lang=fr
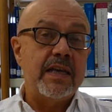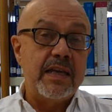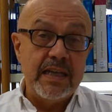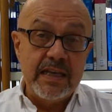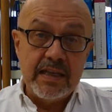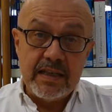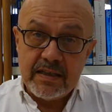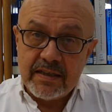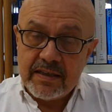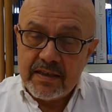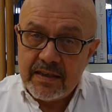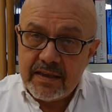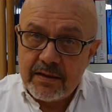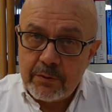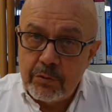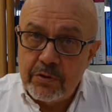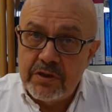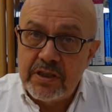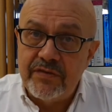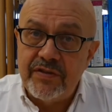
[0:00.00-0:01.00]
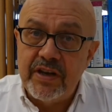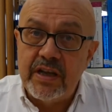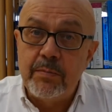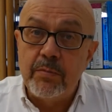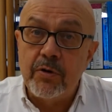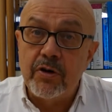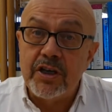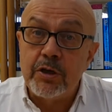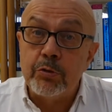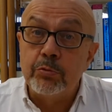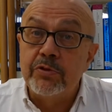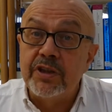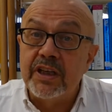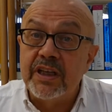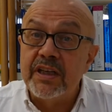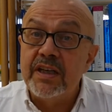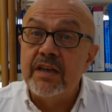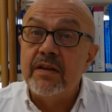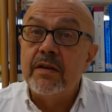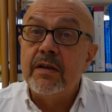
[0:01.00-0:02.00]
et deux événements qui ont
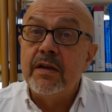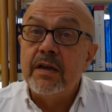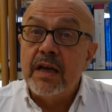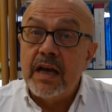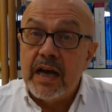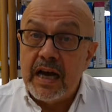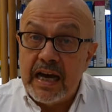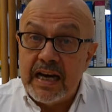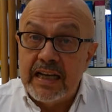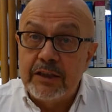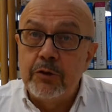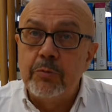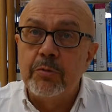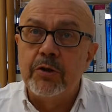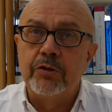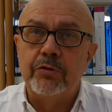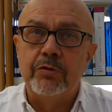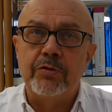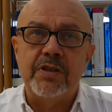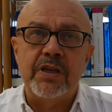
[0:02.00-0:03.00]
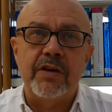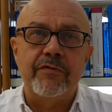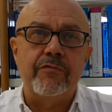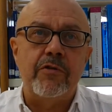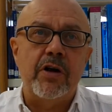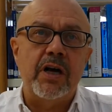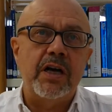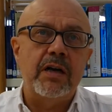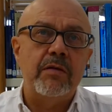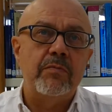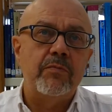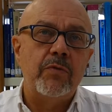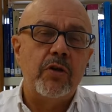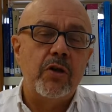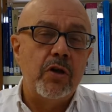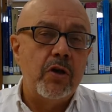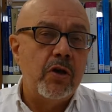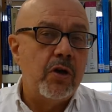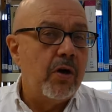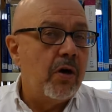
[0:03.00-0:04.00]
trait à la demande de savoir.
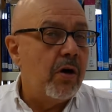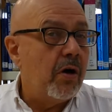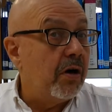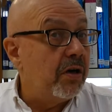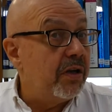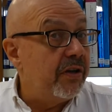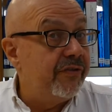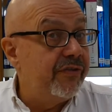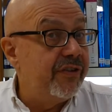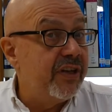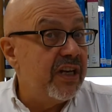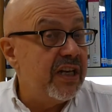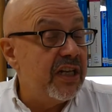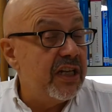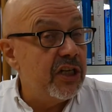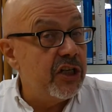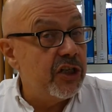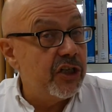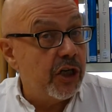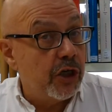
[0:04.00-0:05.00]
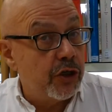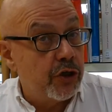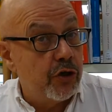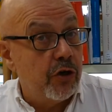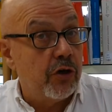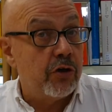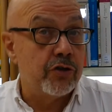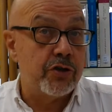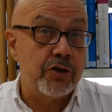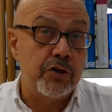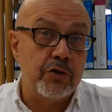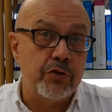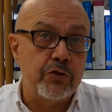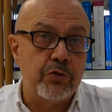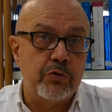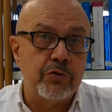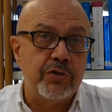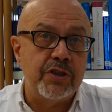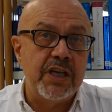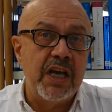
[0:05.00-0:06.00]
En effet, les chercheurs en sciences
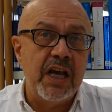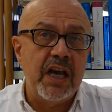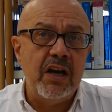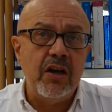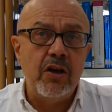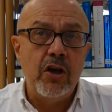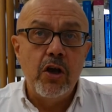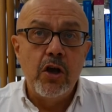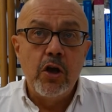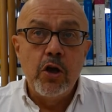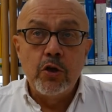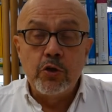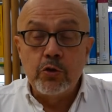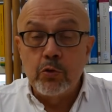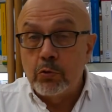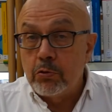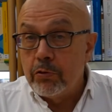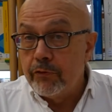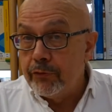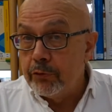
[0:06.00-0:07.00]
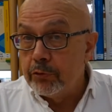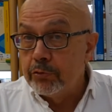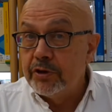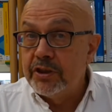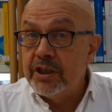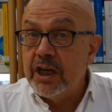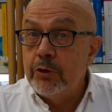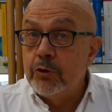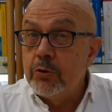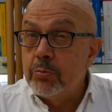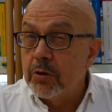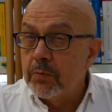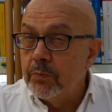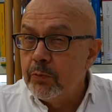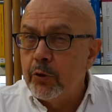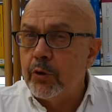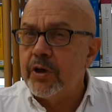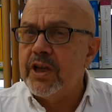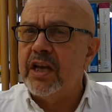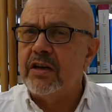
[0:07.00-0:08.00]
sociales sont confrontés à une demande
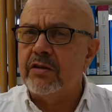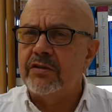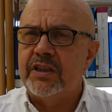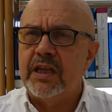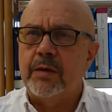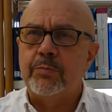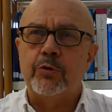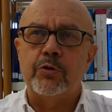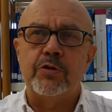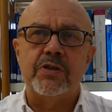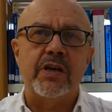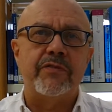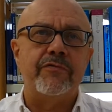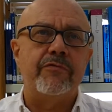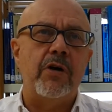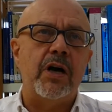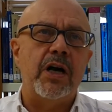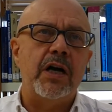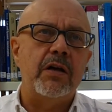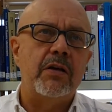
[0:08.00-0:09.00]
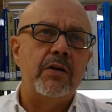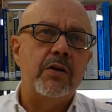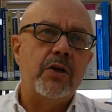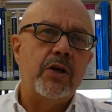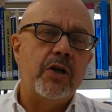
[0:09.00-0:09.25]
plurielle en termes de savoir.